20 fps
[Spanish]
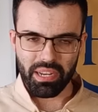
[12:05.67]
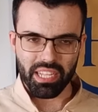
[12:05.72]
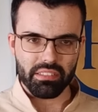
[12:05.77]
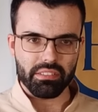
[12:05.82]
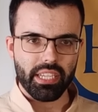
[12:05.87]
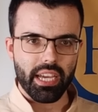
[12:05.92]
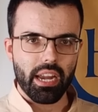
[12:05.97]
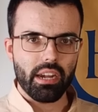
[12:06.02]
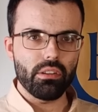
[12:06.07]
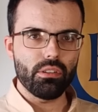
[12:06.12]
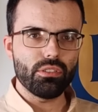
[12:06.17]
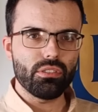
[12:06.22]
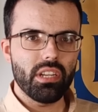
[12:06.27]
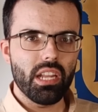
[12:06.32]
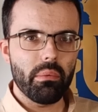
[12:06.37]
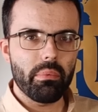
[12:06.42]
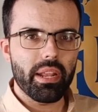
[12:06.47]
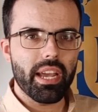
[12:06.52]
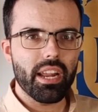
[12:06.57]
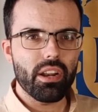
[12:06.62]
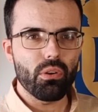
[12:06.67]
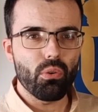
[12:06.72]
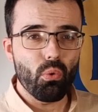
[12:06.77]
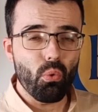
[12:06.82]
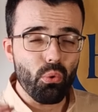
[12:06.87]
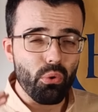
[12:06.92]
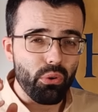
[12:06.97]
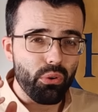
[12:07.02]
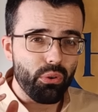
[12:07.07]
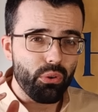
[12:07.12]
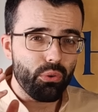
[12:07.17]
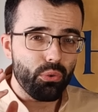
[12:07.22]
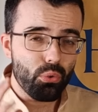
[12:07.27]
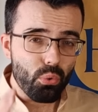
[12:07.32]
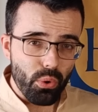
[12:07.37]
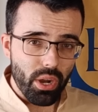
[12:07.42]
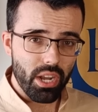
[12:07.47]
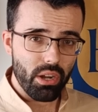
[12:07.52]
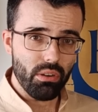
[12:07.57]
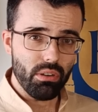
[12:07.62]
a plantearnos librar un
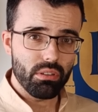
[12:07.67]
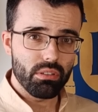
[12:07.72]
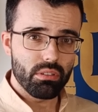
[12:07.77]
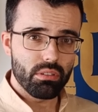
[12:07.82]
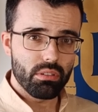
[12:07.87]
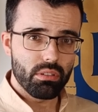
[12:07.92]
duelo